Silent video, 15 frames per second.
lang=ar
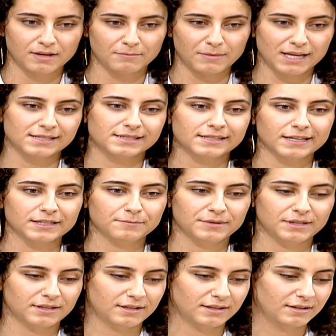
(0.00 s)
ما حسيت
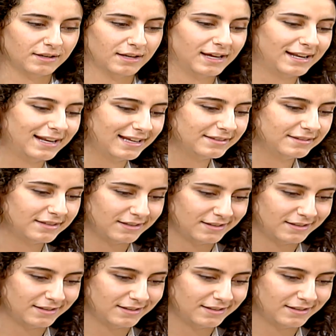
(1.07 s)
بهالقد